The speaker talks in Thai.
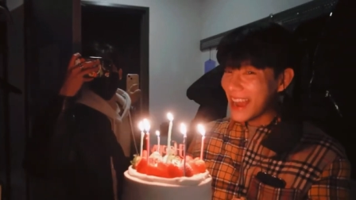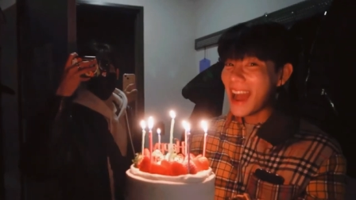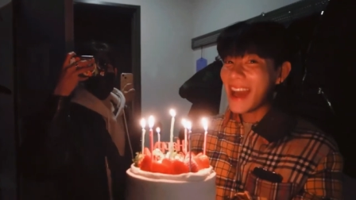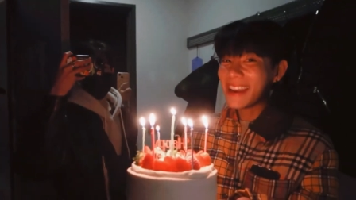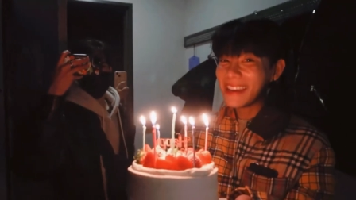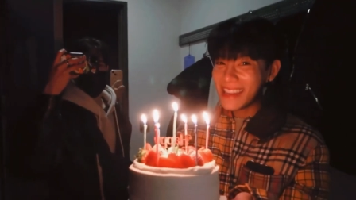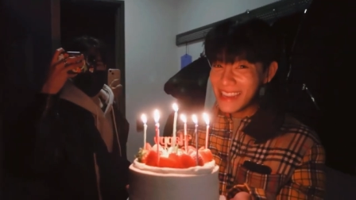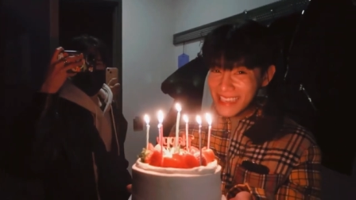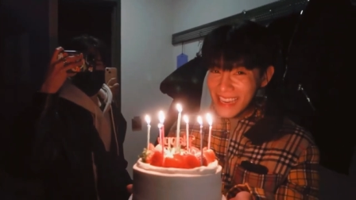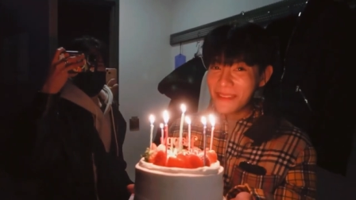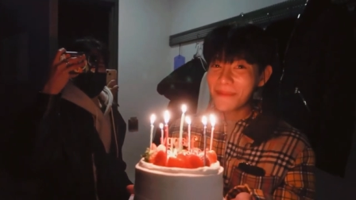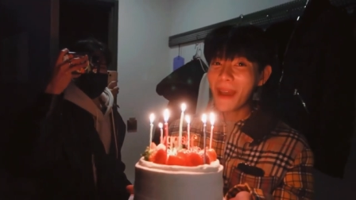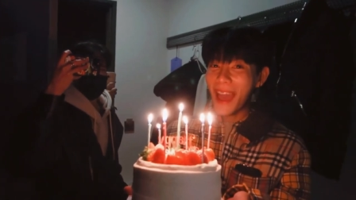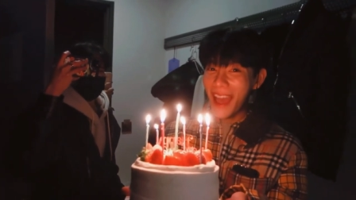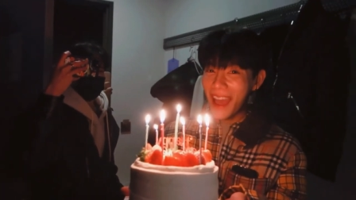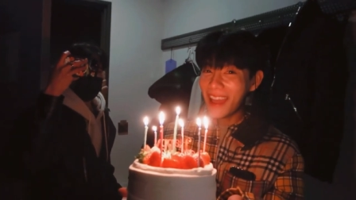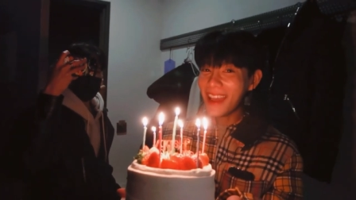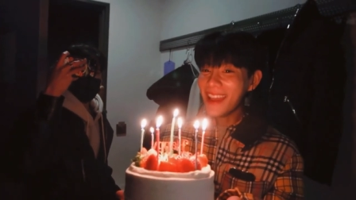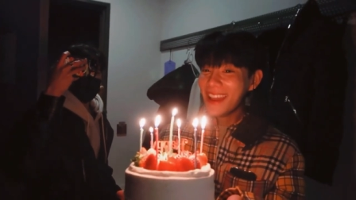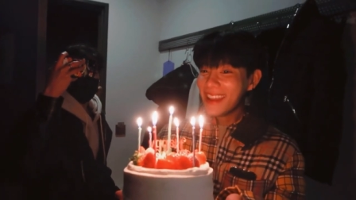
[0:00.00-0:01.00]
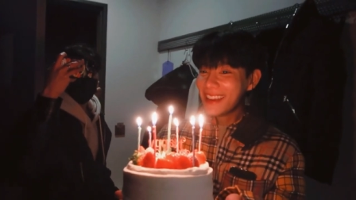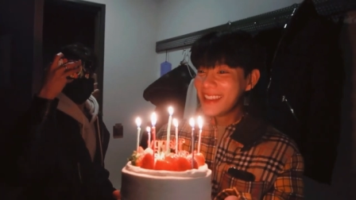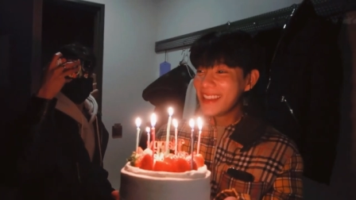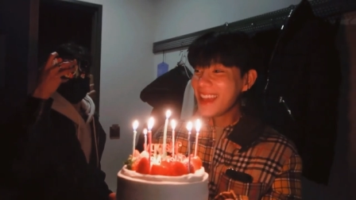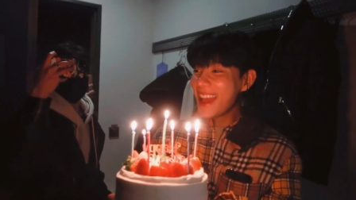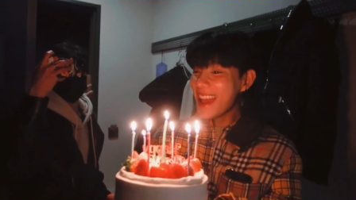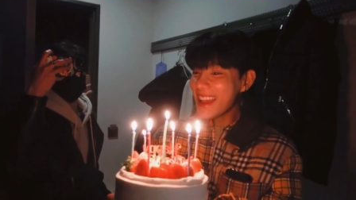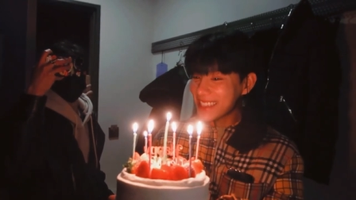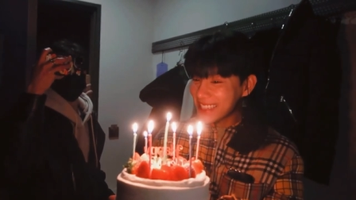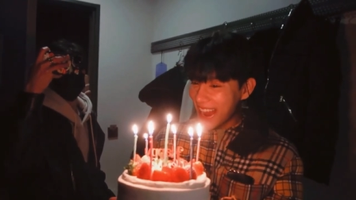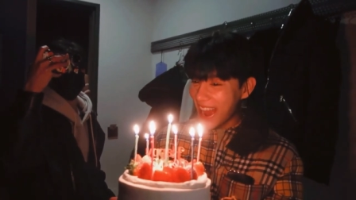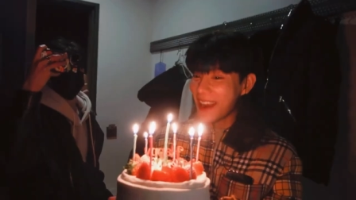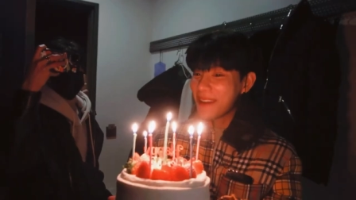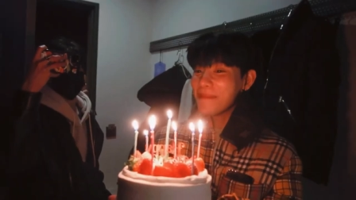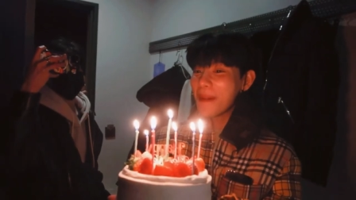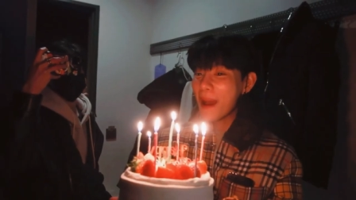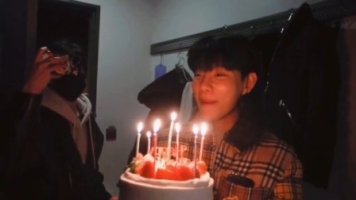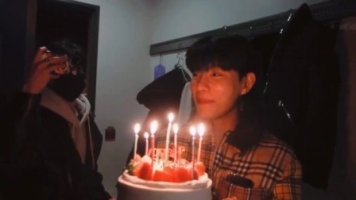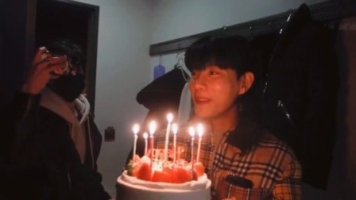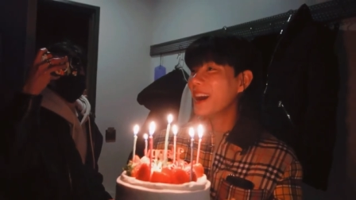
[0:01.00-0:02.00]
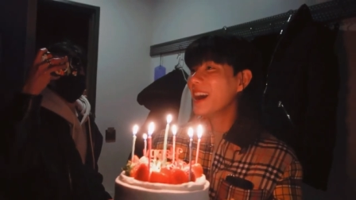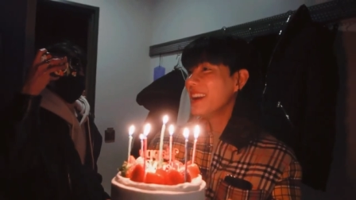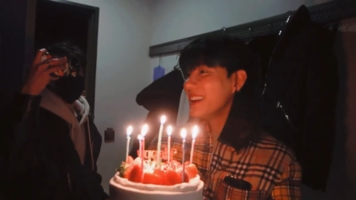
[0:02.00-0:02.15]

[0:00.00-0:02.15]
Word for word: การนี้ใช่ไหมฉันแบบ